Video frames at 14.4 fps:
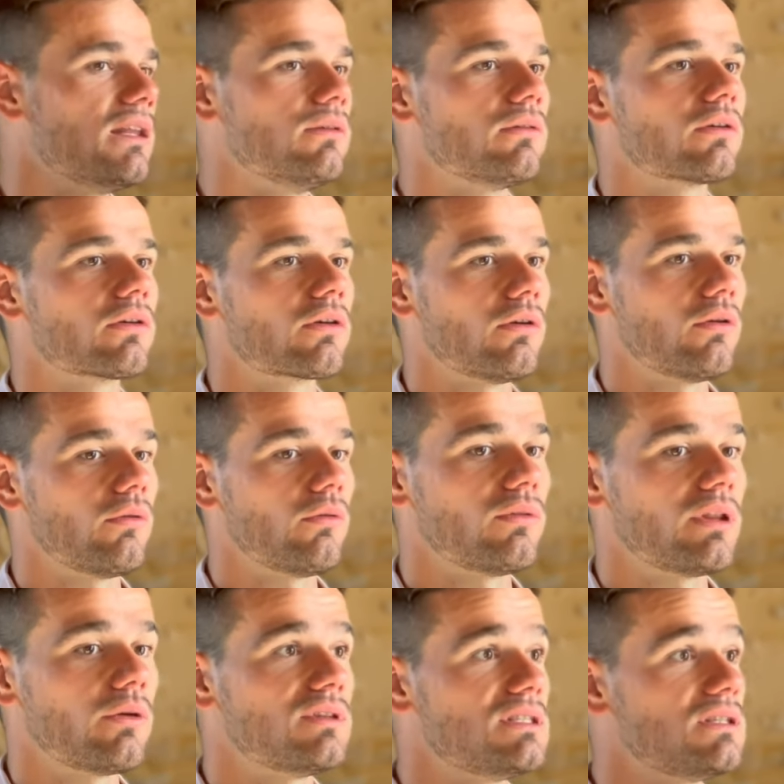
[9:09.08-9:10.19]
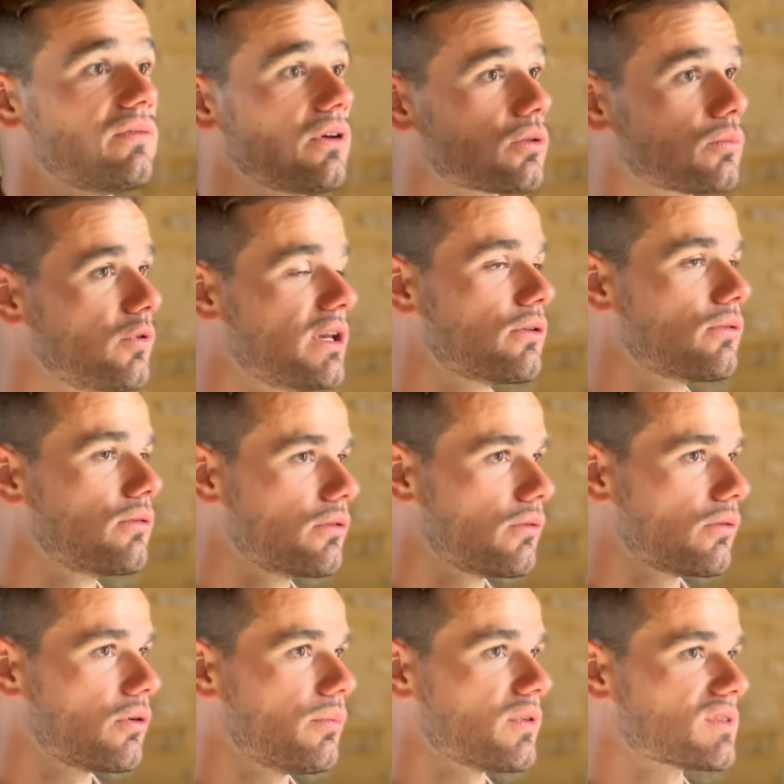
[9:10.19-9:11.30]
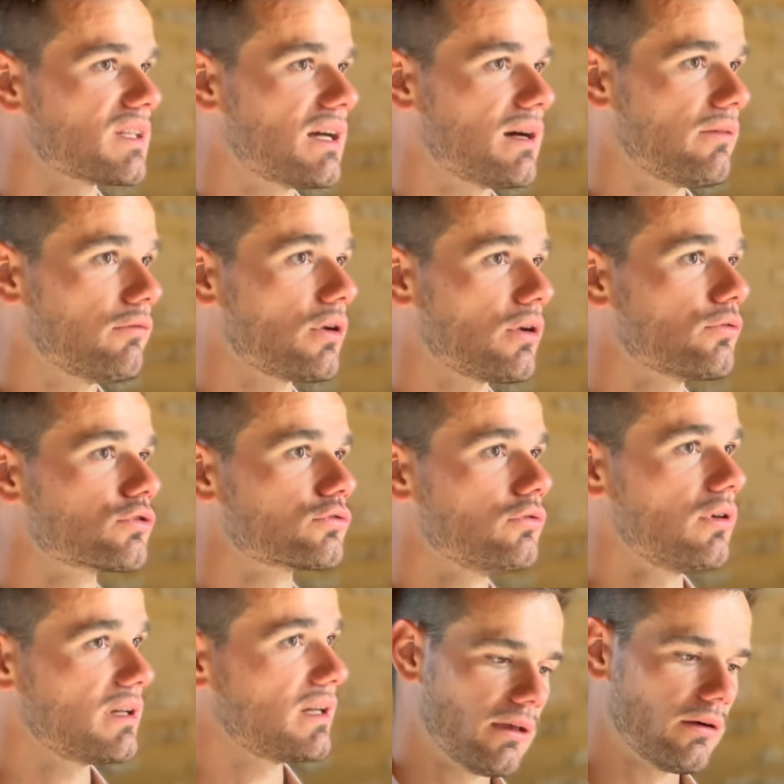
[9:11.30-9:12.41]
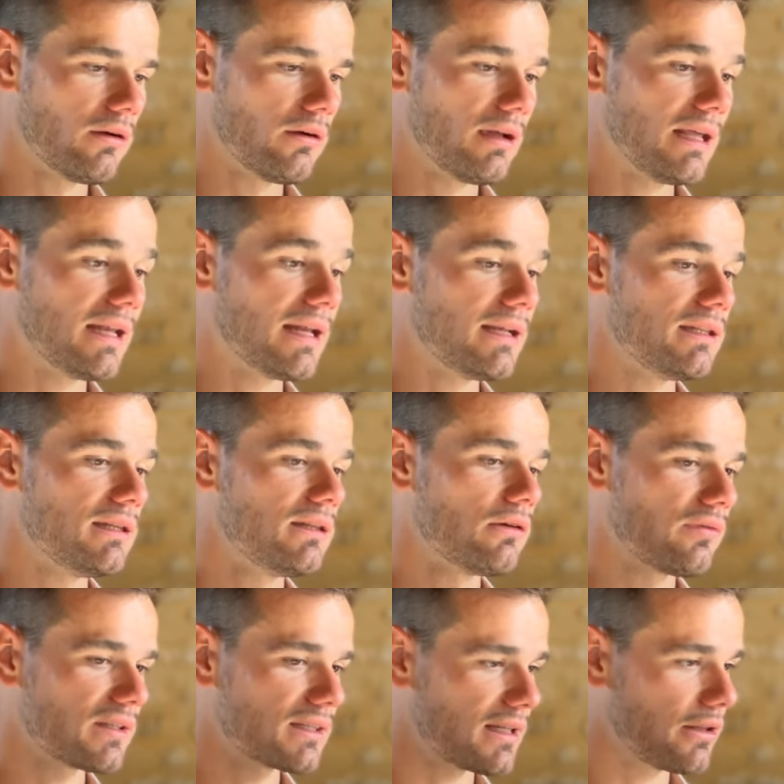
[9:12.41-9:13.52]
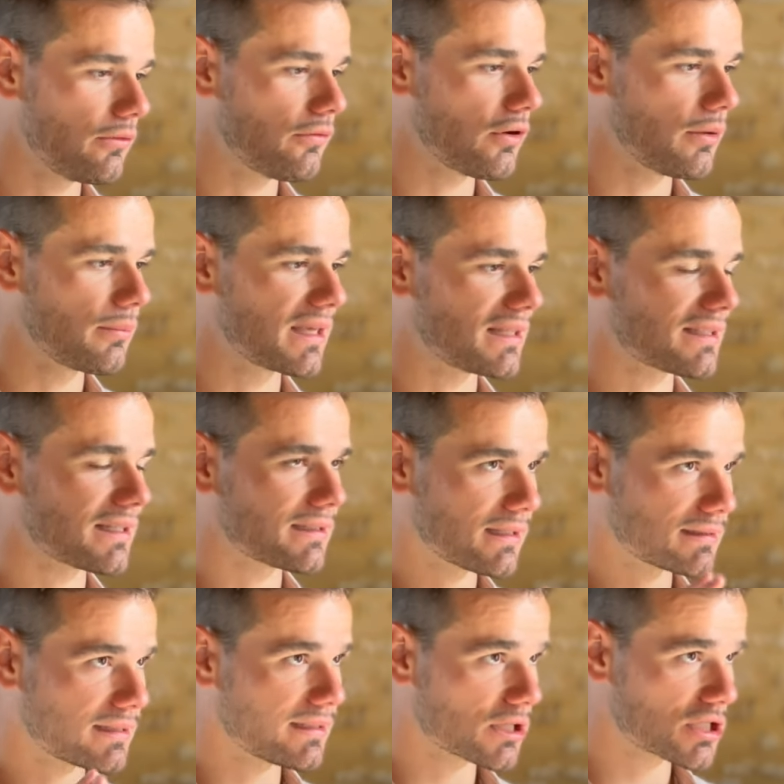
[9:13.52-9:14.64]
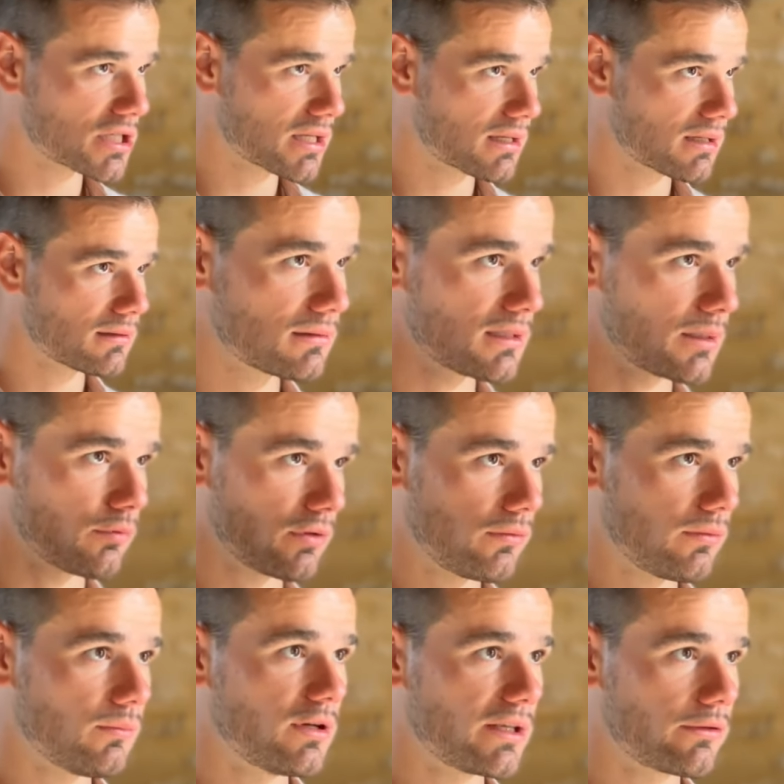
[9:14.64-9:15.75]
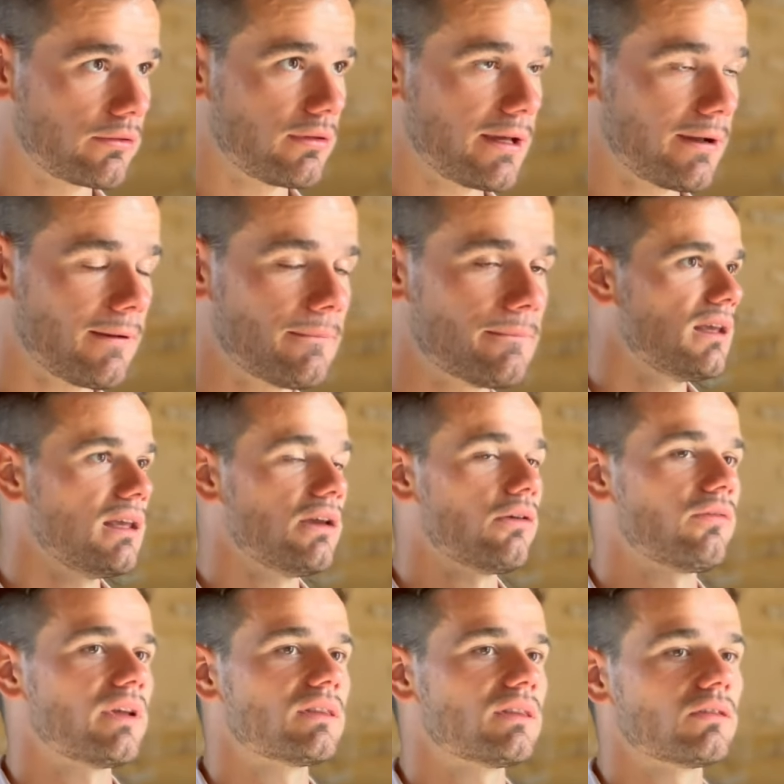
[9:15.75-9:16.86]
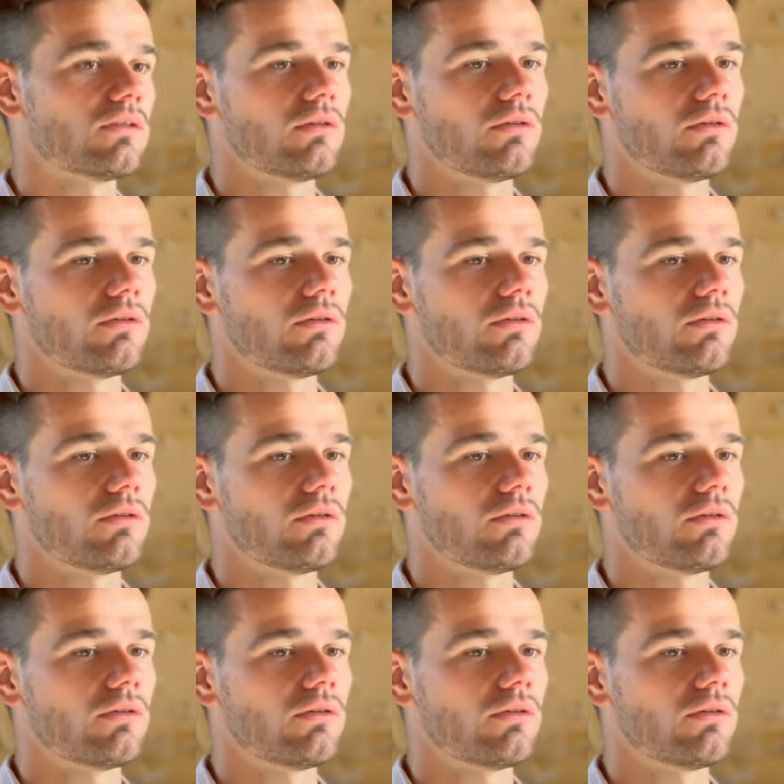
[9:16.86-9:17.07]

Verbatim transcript: donc euh, on a eu différentes molécules qu'on commençait à voir le jour. Euh, et, la lignine, en fait, elle a une forme qui est très très anarchique d'un point de vue moléculaire. Et en fait,